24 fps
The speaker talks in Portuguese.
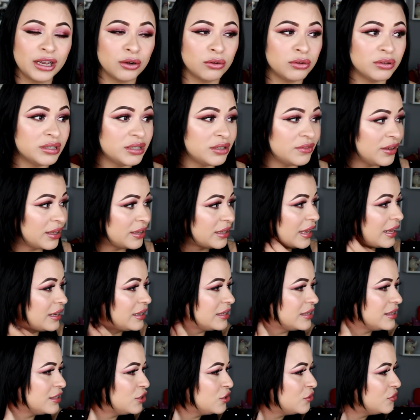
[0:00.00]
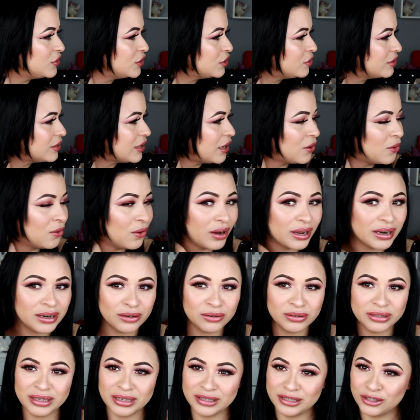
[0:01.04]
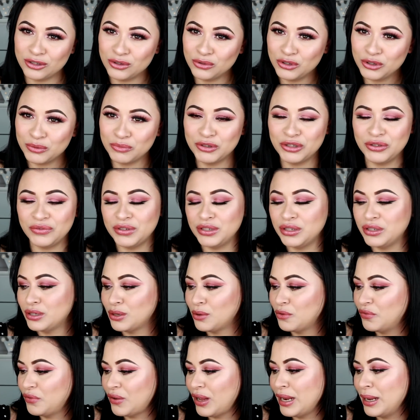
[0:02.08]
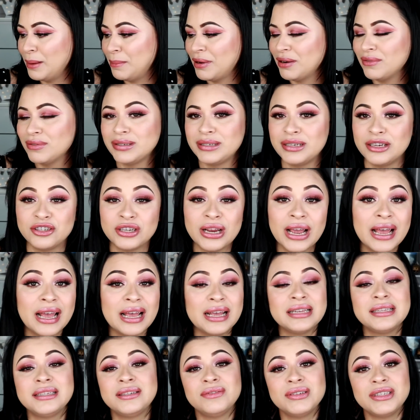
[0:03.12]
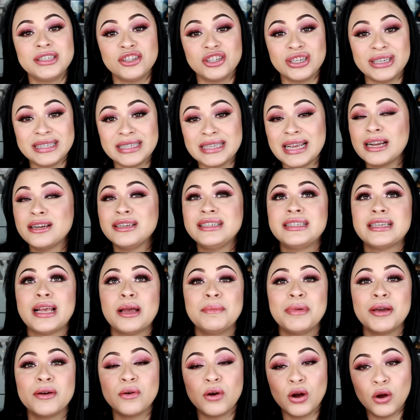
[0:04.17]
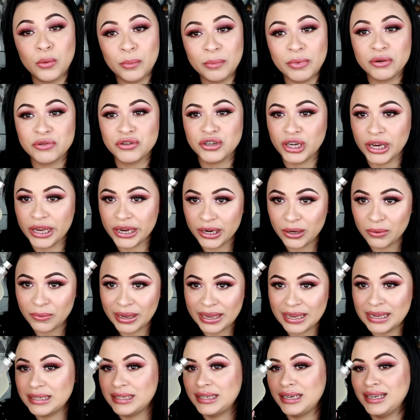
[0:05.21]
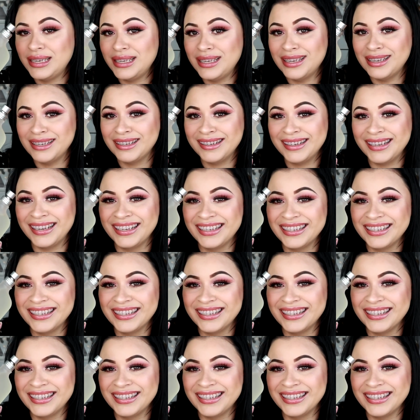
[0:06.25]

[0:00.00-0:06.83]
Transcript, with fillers: Inclusive, até nesses vídeos agora, nesses últimos vídeos, eu falei pra vocês que se vocês quiserem saber qual é o meu cheirinho, é esse aqui.